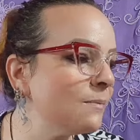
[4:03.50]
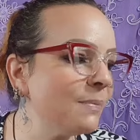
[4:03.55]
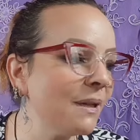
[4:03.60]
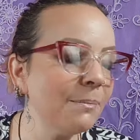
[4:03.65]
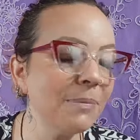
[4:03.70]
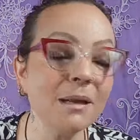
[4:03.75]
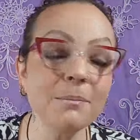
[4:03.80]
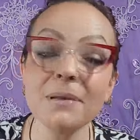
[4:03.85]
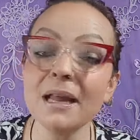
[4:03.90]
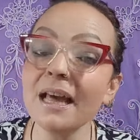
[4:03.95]
e blá
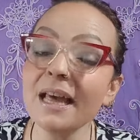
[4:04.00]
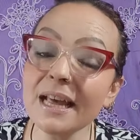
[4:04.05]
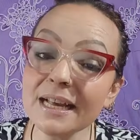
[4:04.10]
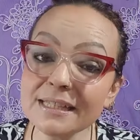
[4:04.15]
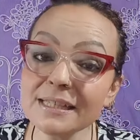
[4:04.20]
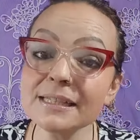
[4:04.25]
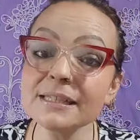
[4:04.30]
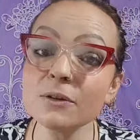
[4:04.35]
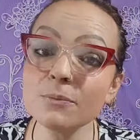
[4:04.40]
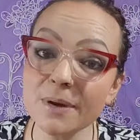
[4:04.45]
blá blá.
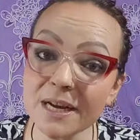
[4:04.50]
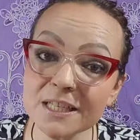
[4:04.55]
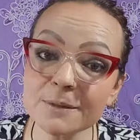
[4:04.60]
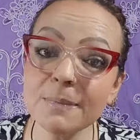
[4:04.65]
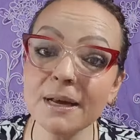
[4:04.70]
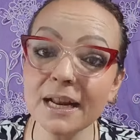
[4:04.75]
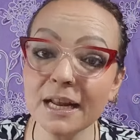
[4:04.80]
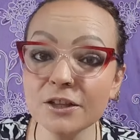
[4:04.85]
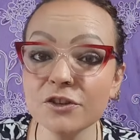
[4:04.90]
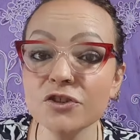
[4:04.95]
Esses são mais
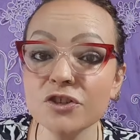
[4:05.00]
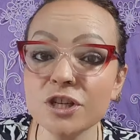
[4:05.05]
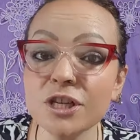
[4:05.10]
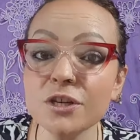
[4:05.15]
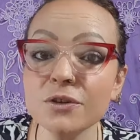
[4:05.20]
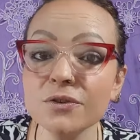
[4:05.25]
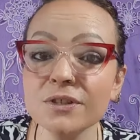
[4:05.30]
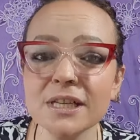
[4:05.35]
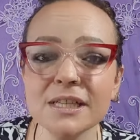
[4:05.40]
baratinhos,